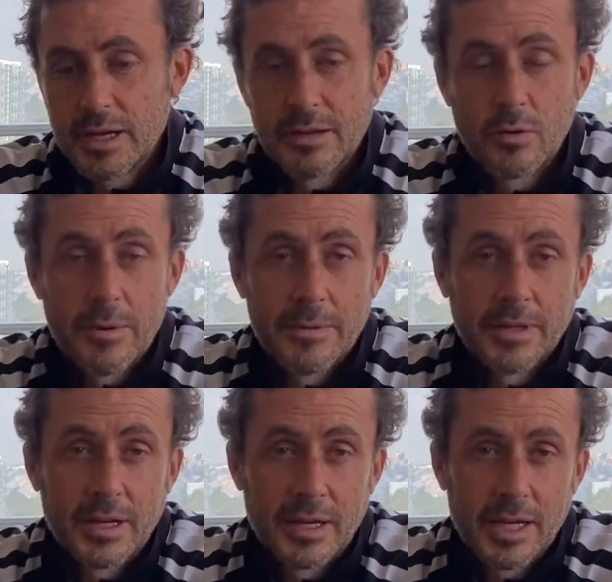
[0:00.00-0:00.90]

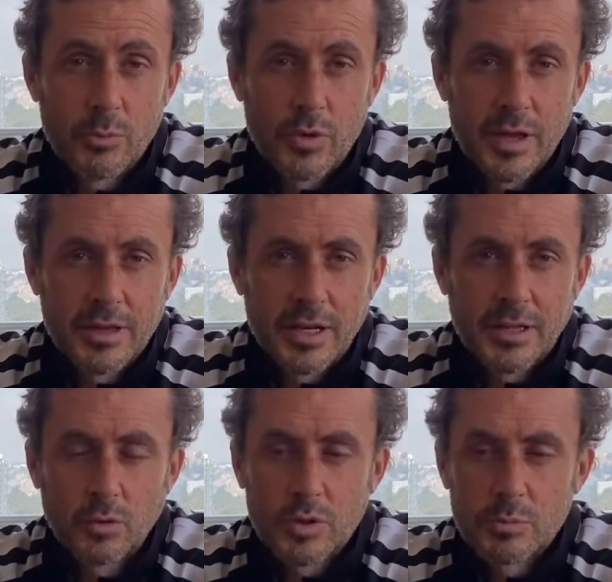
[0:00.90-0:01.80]
obviamente al equipo de Andretti
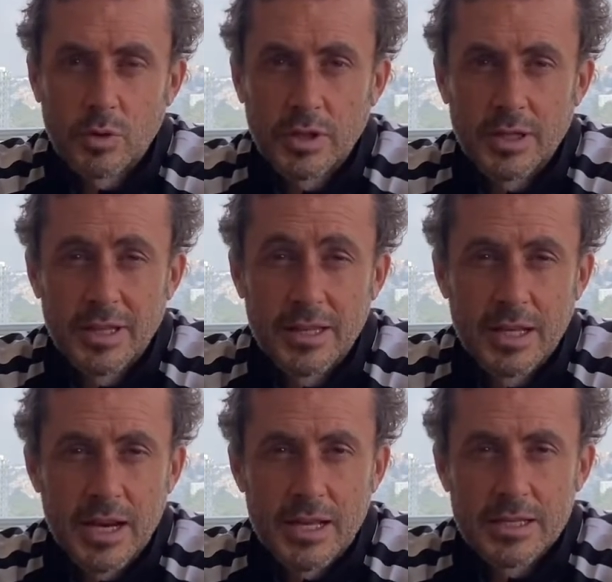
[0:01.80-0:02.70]
Autosport de Indy
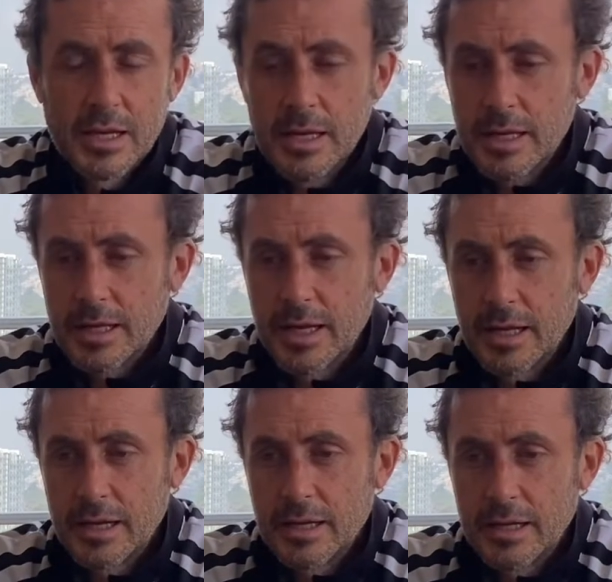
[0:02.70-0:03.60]
Lights
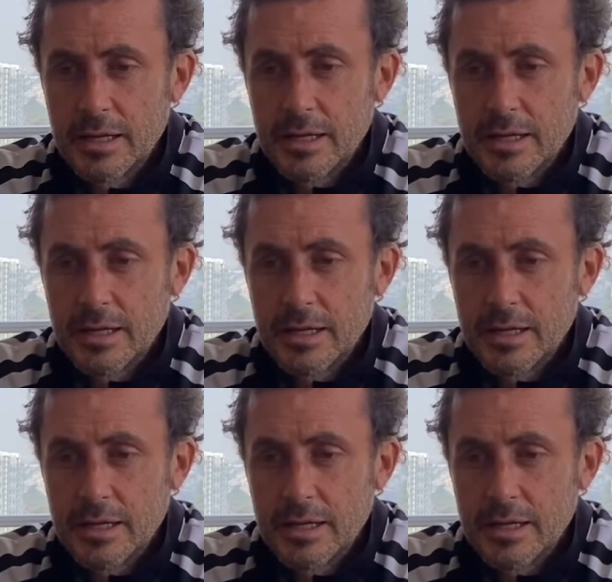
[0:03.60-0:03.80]
que,